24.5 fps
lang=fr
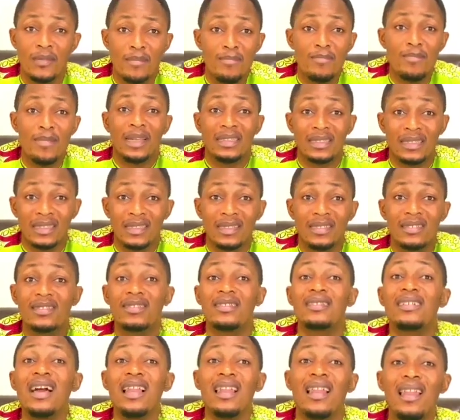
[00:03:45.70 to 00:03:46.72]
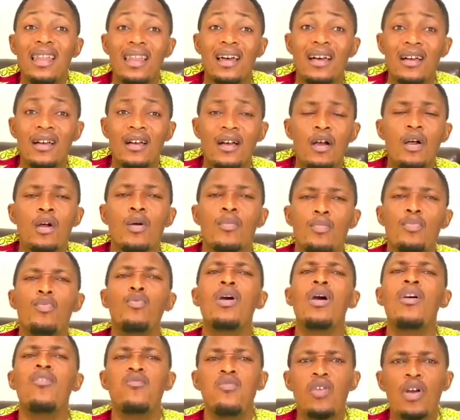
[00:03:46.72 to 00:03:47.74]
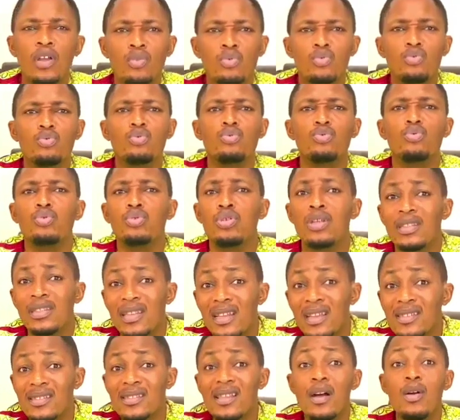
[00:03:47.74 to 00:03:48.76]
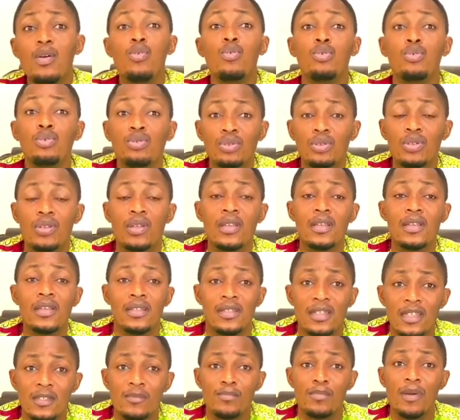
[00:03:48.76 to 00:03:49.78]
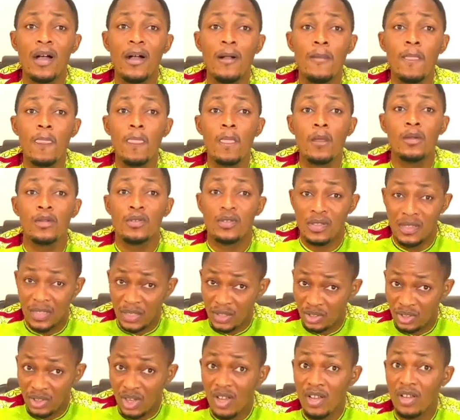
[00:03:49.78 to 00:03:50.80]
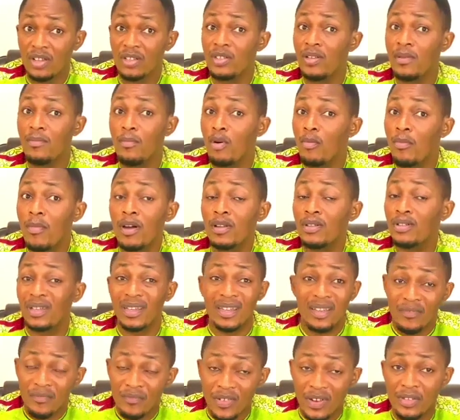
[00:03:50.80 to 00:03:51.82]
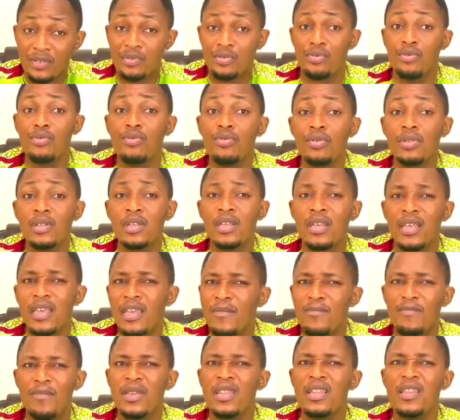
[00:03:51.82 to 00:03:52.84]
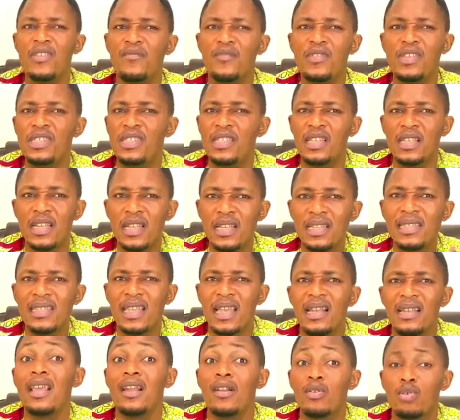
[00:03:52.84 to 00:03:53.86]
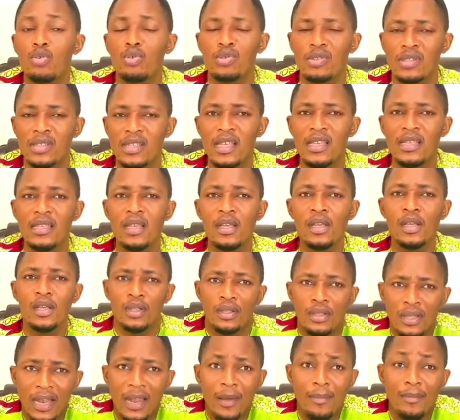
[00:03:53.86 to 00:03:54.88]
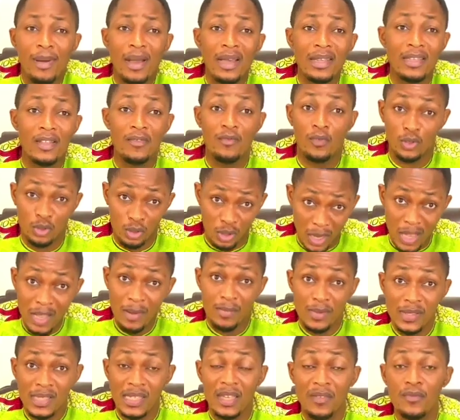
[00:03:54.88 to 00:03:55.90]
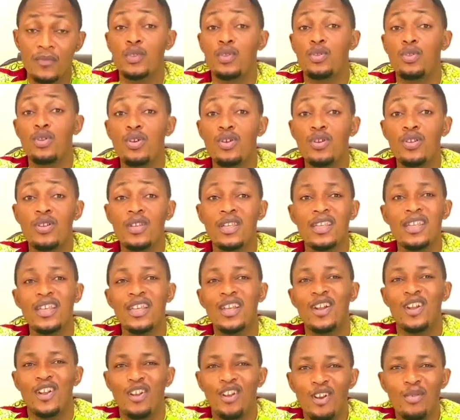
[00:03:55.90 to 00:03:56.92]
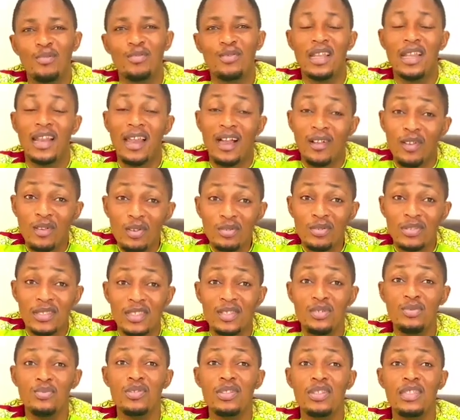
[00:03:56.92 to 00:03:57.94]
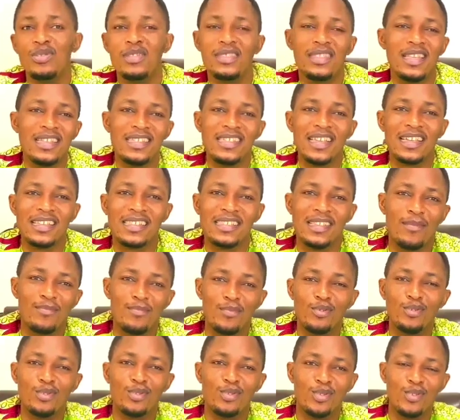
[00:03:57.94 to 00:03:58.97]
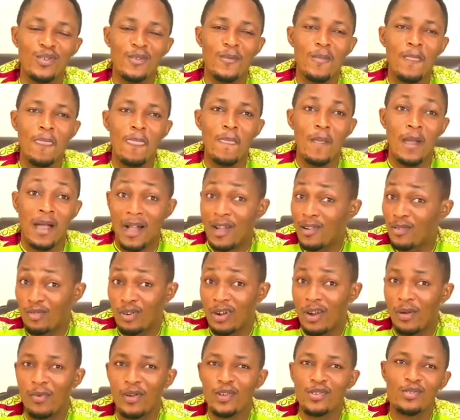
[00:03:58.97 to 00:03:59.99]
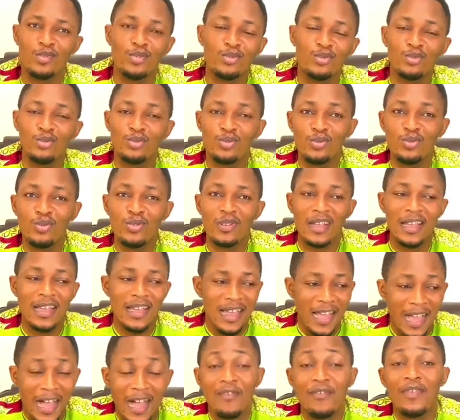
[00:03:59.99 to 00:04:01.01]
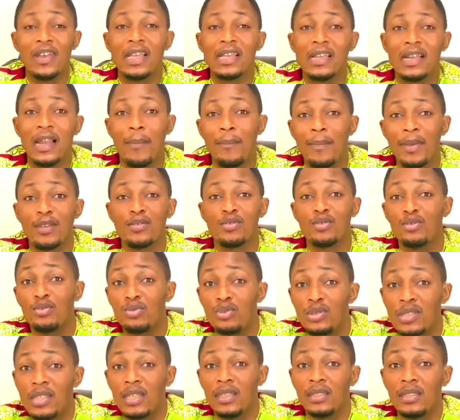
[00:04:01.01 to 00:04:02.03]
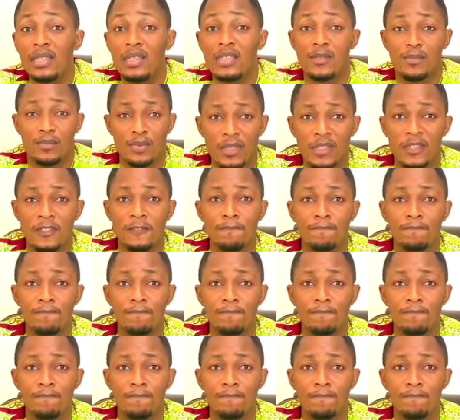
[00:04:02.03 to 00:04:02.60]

Patrick Kalala, pour avoir toujours de temps à autre, n'est-ce pas, ce genre de moments de réflexion et bénéficier de tels conseils de la part de votre humble serviteur l'homme de la continuité des actes apôtres, en collaboration toujours avec la personne du Saint-Esprit.